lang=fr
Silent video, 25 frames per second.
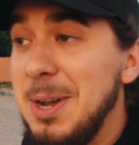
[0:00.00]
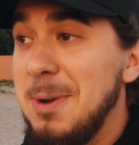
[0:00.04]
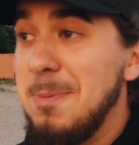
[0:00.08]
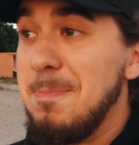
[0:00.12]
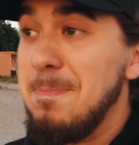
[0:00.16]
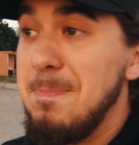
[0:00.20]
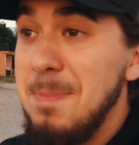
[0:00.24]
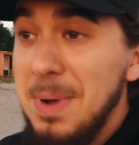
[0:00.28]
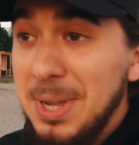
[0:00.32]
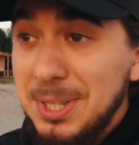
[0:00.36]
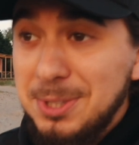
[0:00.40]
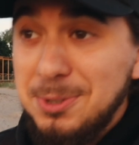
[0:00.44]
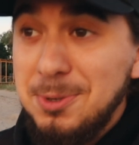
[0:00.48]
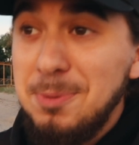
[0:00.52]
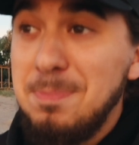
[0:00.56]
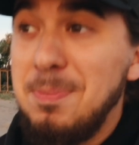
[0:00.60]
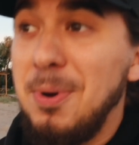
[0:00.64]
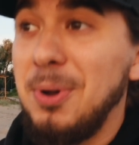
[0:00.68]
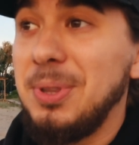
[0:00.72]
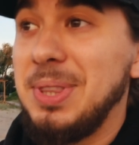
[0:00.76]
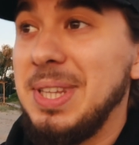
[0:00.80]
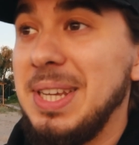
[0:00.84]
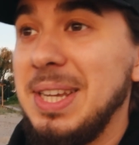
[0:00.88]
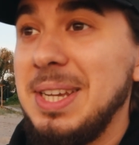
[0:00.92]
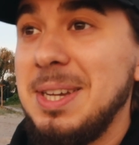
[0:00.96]

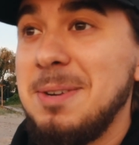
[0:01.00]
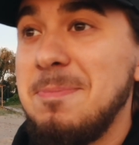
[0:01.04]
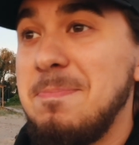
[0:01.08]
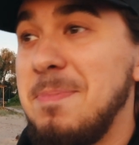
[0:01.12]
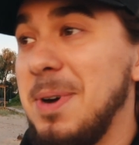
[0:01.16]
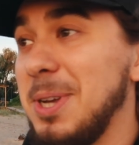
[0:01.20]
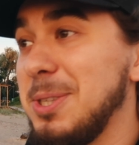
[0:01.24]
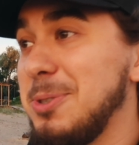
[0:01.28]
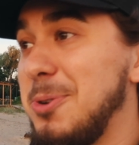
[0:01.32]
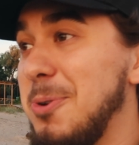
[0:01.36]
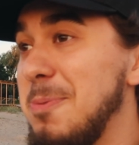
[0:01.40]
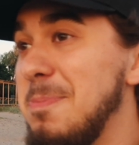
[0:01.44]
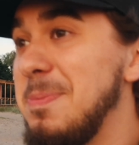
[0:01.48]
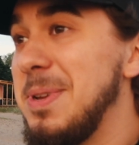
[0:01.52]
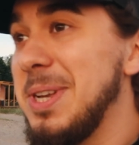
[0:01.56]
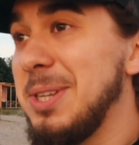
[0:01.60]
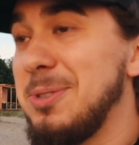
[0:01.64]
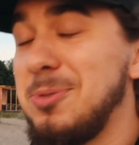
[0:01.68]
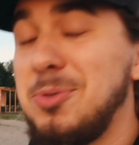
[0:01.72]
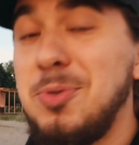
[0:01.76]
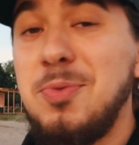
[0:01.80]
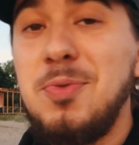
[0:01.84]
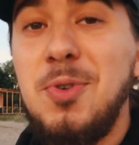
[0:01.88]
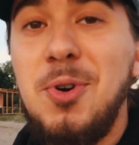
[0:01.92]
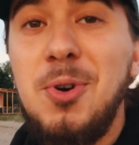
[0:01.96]
m'insupporter parce que bien
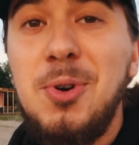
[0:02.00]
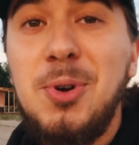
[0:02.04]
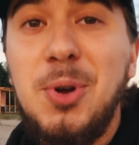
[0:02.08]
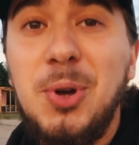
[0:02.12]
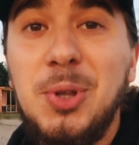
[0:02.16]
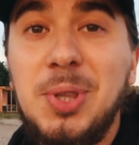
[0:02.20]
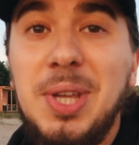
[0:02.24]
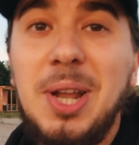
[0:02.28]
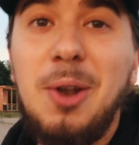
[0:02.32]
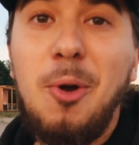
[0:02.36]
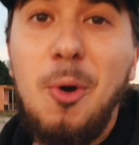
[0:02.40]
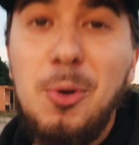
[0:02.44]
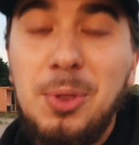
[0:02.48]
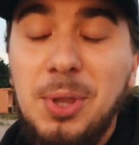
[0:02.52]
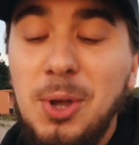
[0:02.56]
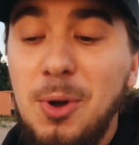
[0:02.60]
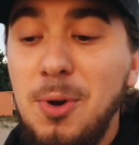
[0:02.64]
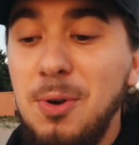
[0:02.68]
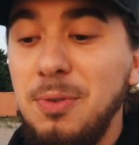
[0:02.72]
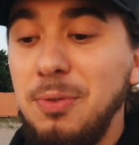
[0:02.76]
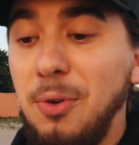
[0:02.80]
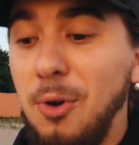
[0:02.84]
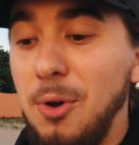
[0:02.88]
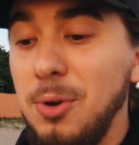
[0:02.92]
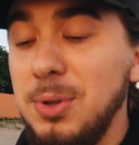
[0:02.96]
souvent, quand elles rentraient
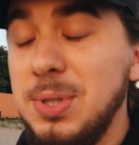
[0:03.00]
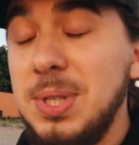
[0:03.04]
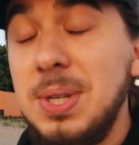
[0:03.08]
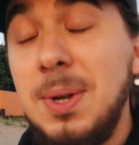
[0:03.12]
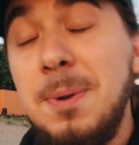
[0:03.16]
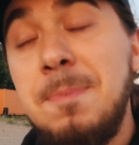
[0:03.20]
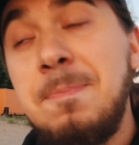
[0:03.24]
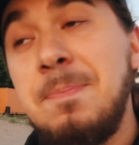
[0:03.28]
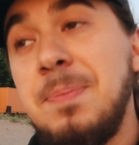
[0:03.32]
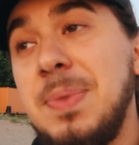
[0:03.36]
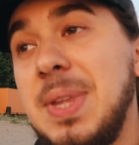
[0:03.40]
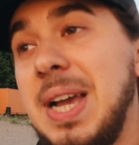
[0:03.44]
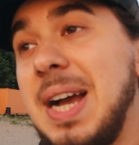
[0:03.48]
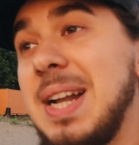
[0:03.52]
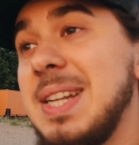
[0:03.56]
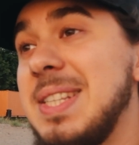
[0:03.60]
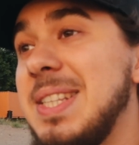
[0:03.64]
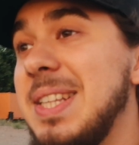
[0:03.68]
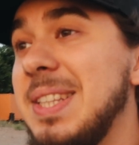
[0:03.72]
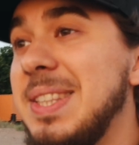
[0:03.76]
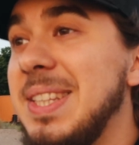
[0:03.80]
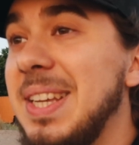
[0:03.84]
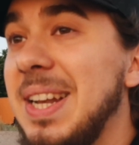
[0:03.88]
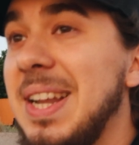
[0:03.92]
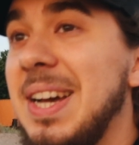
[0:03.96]
en France,
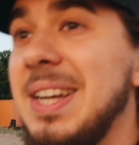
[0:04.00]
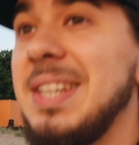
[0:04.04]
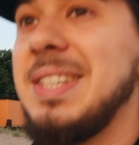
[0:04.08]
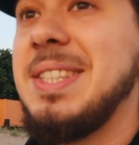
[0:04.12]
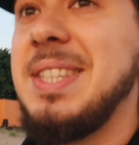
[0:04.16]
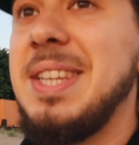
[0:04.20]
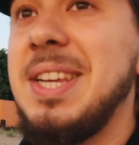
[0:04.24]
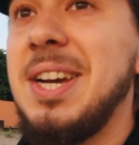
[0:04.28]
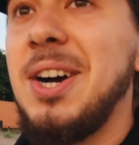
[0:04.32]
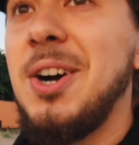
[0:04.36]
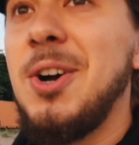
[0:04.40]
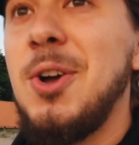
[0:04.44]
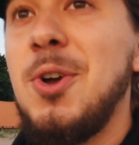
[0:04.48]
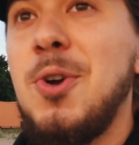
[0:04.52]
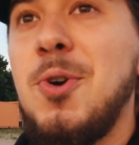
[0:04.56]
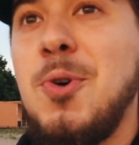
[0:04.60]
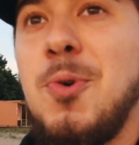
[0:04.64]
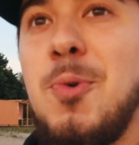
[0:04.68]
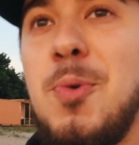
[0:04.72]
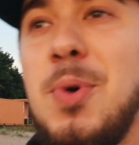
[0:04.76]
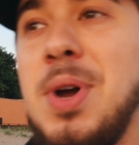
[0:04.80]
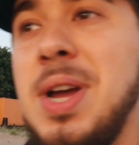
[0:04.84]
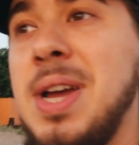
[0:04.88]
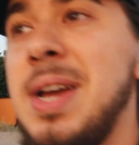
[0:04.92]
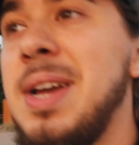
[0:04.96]
elles étaient là à dire
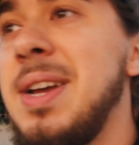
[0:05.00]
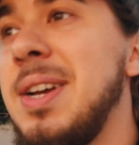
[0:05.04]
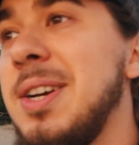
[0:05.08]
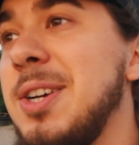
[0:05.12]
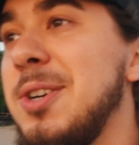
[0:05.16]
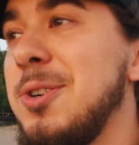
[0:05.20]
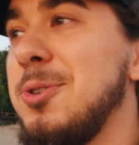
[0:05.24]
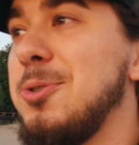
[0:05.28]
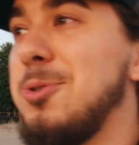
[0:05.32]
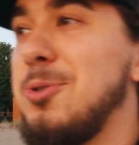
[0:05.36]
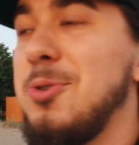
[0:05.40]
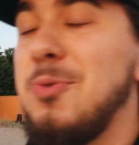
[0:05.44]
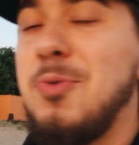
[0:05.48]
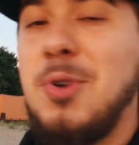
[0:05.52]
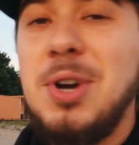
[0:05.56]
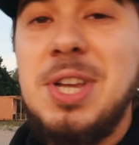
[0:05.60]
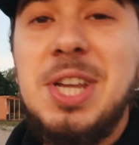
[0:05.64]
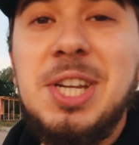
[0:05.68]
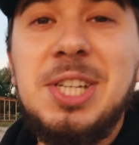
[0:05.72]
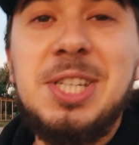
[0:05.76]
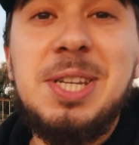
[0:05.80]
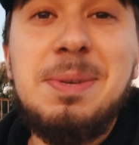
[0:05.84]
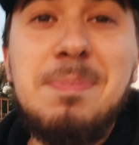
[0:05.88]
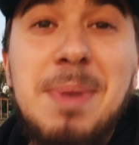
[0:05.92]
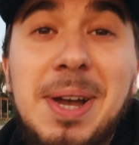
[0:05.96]
Ouais, ce
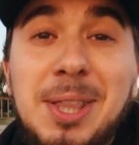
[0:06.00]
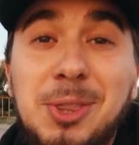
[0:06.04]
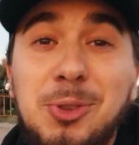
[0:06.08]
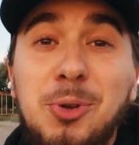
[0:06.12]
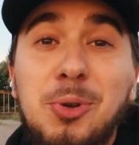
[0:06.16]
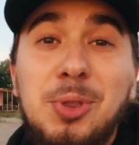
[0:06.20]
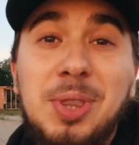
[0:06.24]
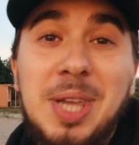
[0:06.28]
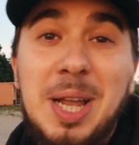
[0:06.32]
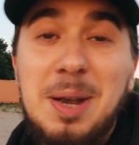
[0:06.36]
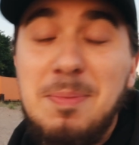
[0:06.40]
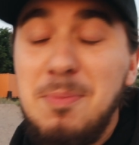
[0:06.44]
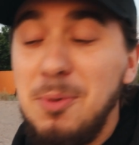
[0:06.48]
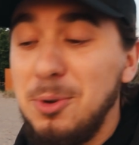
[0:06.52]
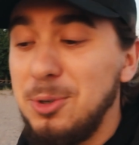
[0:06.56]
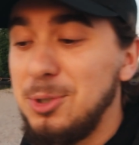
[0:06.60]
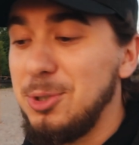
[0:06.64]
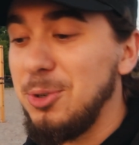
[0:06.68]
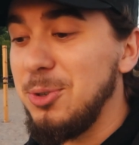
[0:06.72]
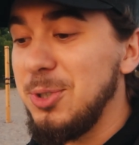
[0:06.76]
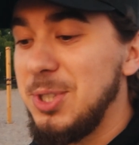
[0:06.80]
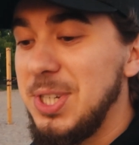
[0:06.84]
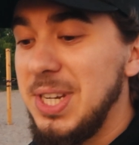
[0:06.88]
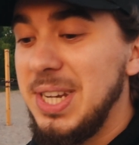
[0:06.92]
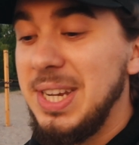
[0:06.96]
voyage il m'a totalement
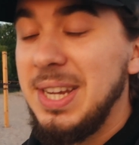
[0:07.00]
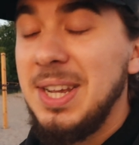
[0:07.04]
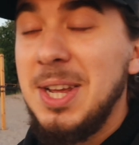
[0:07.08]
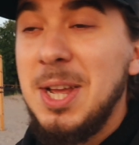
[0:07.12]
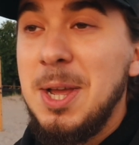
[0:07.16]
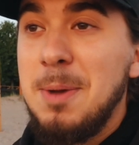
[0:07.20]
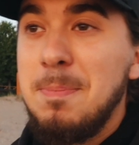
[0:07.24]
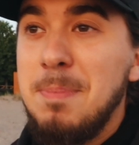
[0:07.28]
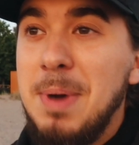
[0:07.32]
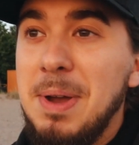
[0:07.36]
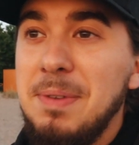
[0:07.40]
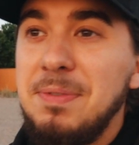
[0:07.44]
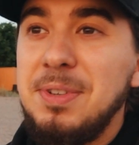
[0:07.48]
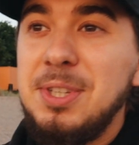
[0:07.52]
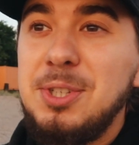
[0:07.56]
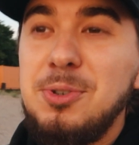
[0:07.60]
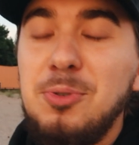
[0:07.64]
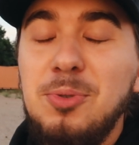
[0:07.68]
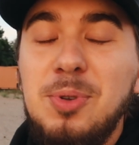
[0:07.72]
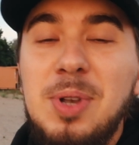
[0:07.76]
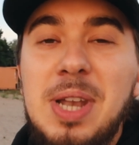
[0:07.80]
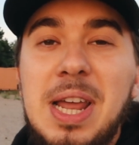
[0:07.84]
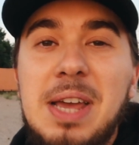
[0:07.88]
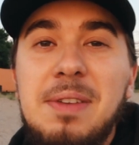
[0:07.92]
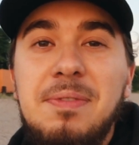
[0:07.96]
changé, ma
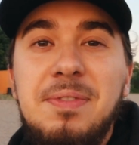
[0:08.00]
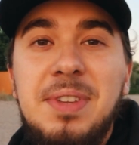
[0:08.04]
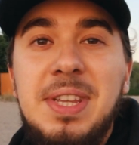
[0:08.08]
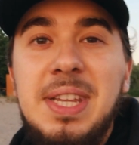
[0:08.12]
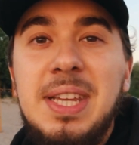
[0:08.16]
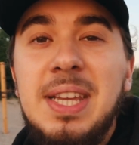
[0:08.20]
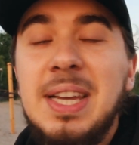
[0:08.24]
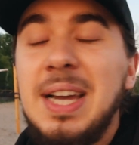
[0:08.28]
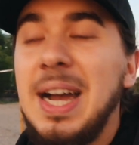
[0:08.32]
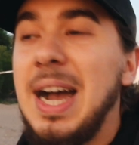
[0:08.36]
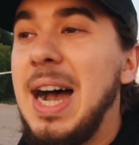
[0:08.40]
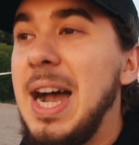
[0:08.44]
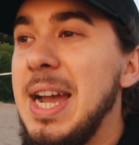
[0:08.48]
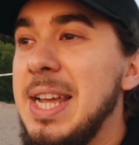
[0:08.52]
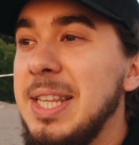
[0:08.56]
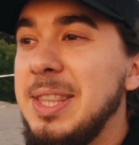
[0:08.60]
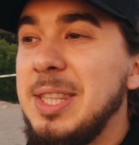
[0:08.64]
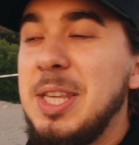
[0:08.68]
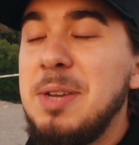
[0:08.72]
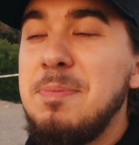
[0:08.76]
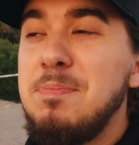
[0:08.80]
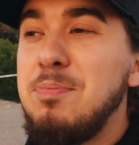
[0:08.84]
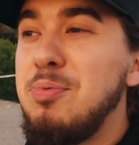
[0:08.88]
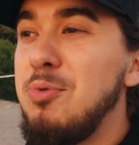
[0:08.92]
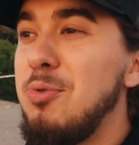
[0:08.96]
vision de la vie a
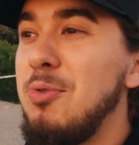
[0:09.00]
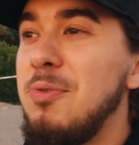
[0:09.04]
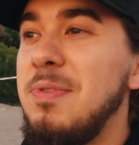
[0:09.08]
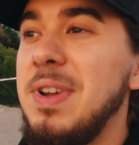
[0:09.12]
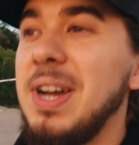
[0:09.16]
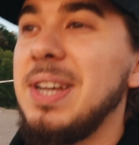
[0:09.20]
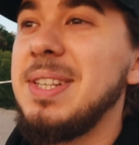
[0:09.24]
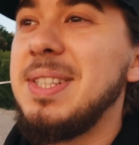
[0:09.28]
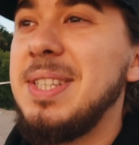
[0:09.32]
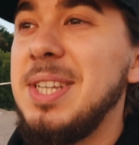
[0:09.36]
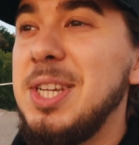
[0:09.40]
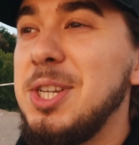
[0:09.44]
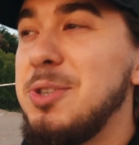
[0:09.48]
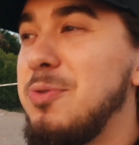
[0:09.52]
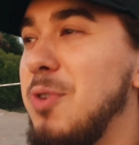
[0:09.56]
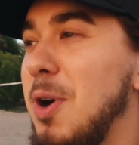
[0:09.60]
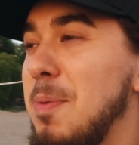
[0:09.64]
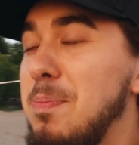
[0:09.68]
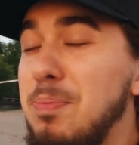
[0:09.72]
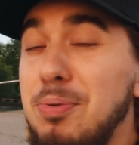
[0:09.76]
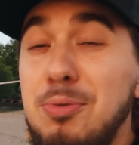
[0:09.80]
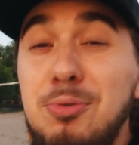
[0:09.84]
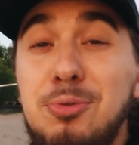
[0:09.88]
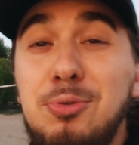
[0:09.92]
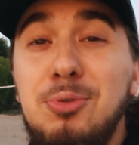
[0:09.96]
été bouleversée, je
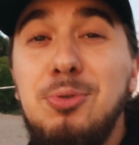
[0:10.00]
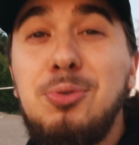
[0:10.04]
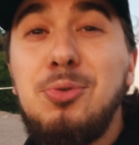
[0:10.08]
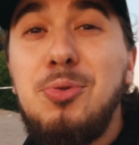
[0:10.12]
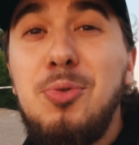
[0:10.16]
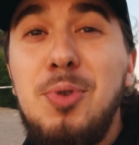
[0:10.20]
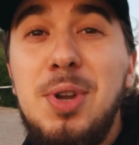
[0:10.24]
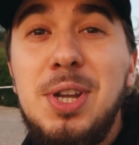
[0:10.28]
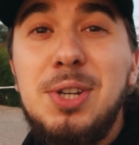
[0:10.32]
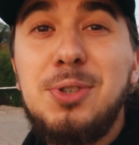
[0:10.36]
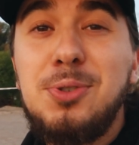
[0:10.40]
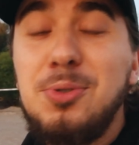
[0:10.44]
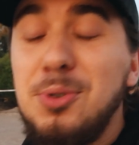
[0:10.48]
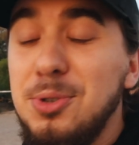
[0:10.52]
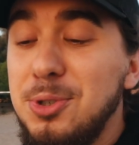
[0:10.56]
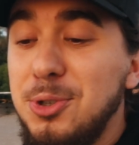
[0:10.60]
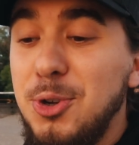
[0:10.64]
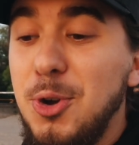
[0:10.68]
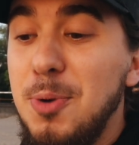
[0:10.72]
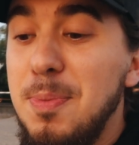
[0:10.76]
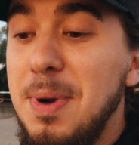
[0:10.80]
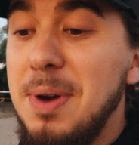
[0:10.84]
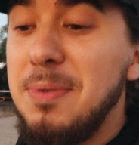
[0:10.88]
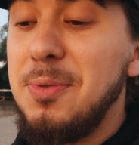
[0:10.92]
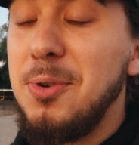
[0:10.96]
vois plus du tout les choses
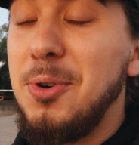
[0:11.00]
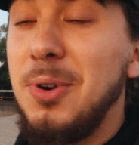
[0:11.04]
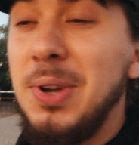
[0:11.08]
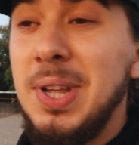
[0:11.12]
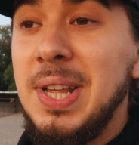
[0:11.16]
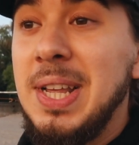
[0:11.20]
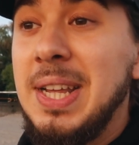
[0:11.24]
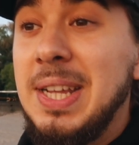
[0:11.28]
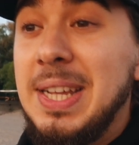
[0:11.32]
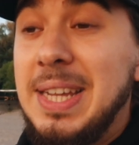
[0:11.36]
comme avant.